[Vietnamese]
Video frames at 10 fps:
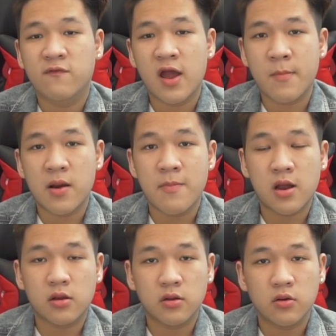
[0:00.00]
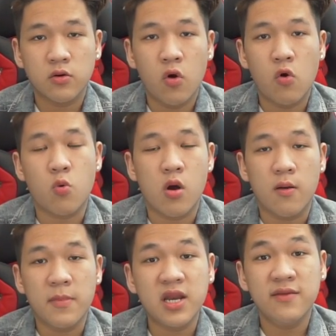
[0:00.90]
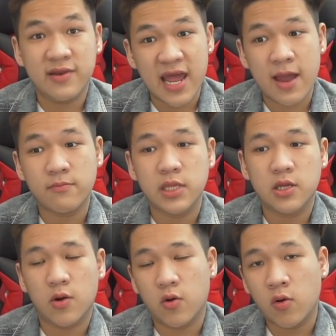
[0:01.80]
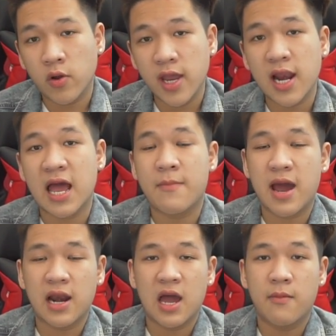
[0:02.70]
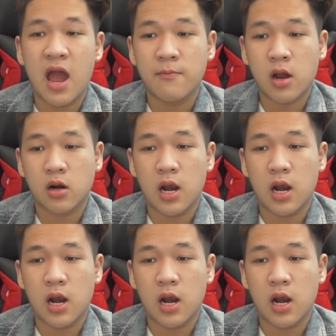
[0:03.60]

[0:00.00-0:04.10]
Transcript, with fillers: và bạn mặc đồ của Made in Việt Nam thì có nghĩa là bạn là đang mặc